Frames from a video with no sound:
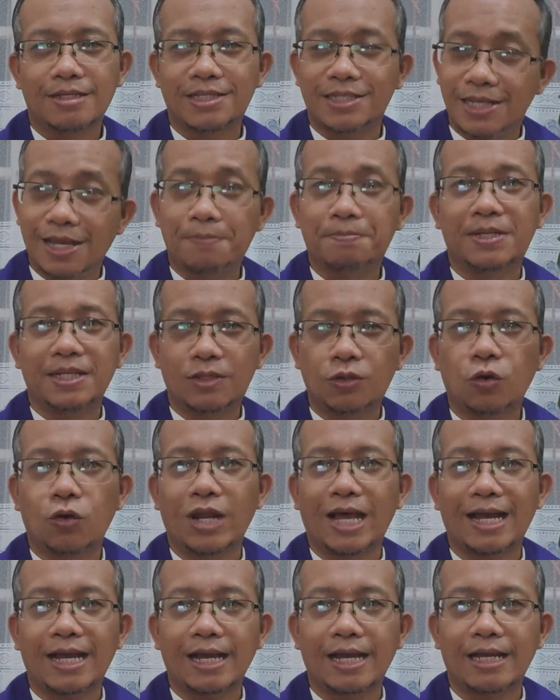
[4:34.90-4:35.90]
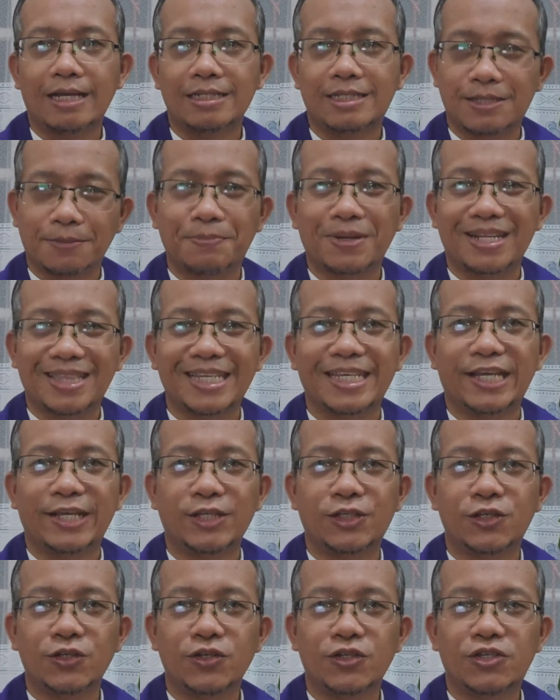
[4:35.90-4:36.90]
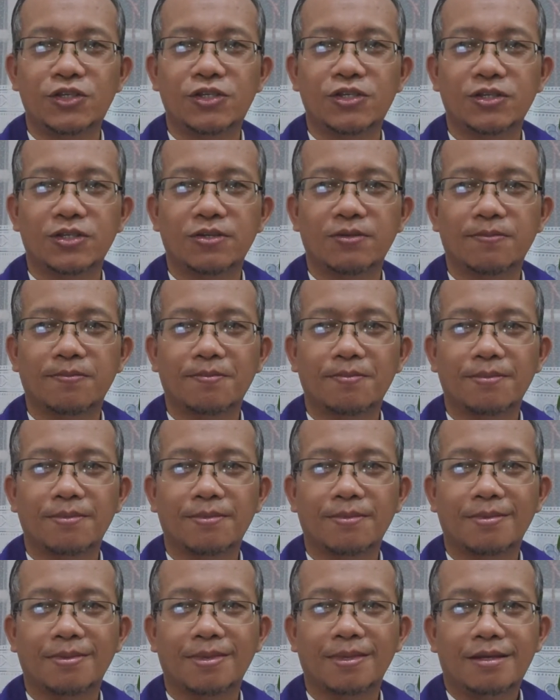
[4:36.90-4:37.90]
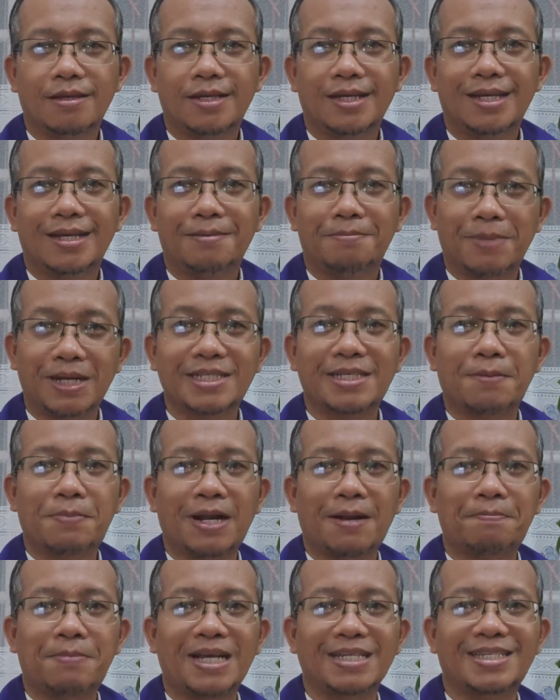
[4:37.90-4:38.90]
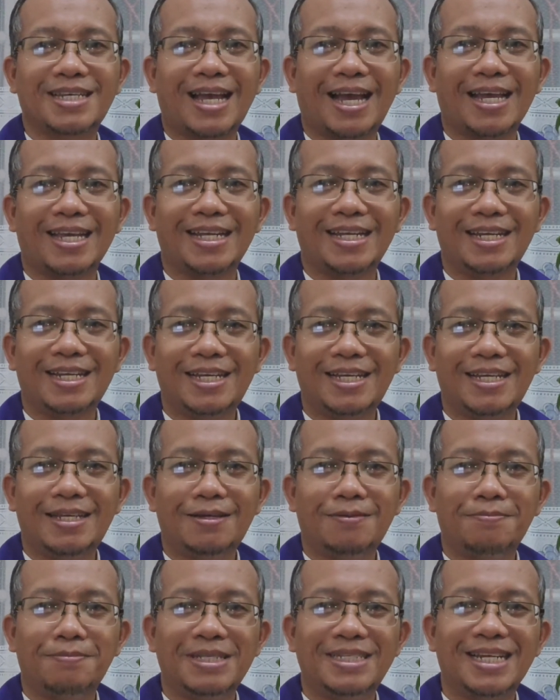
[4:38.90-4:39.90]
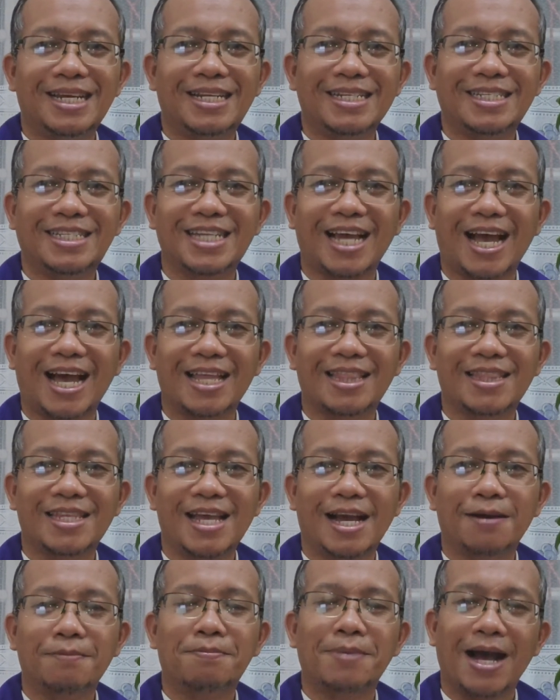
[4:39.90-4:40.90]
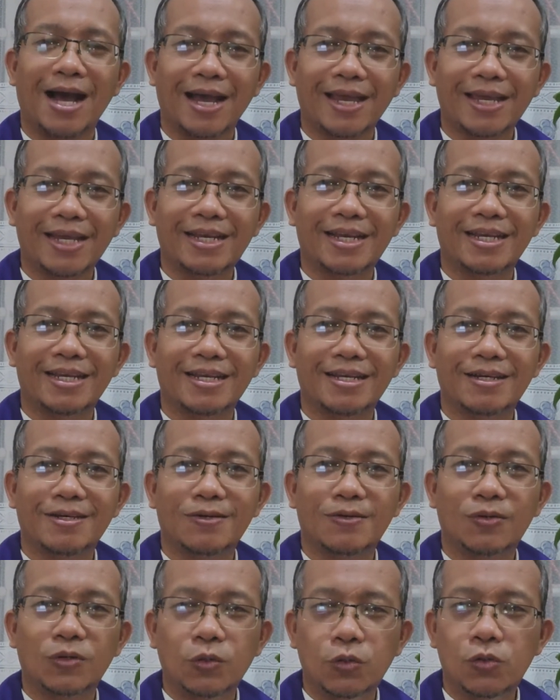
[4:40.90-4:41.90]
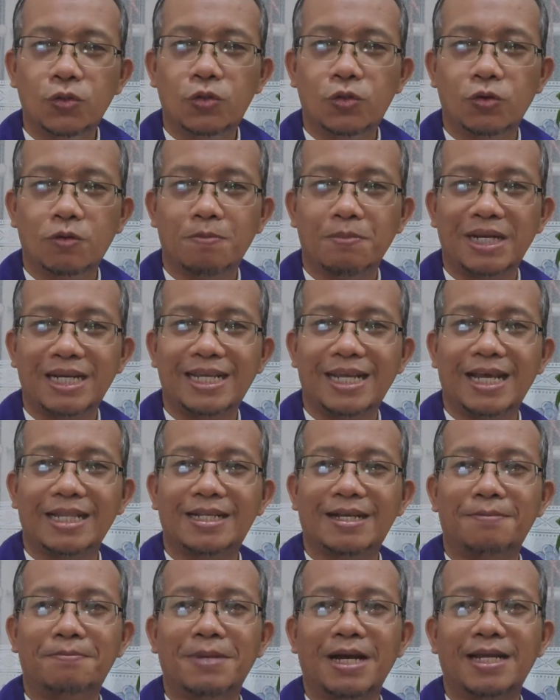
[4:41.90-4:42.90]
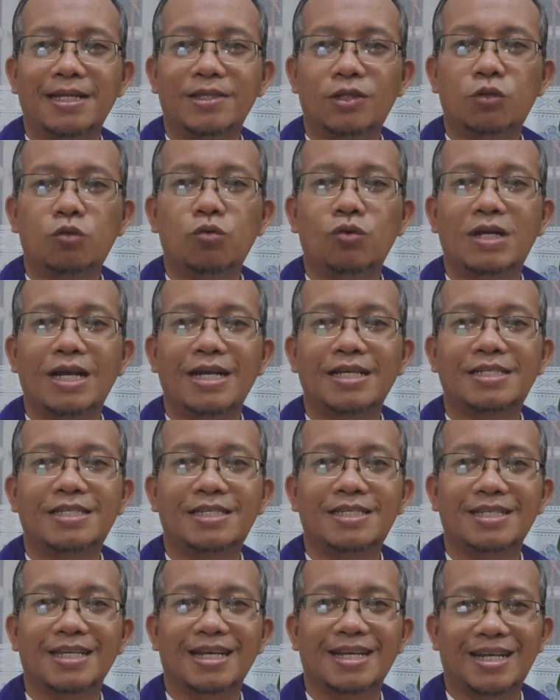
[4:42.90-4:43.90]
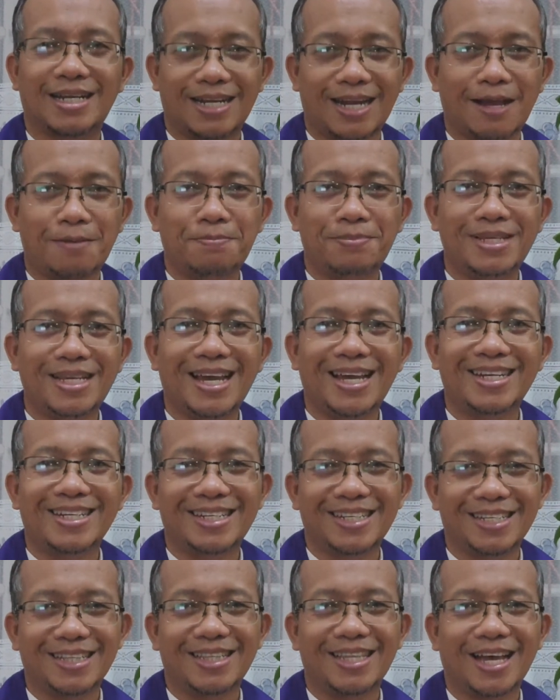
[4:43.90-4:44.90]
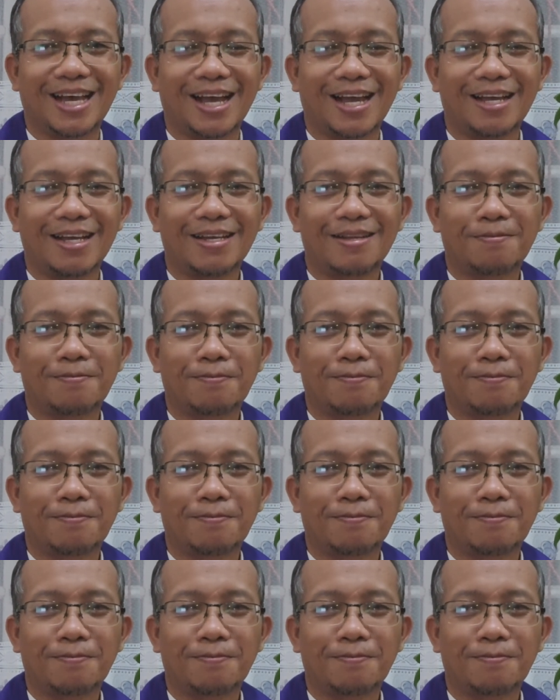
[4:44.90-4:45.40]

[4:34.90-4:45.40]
siap ditolak seperti Yesus, masa prapaskah ini menjadi saat yang baik untuk melihat kembali tugas kenabian kita.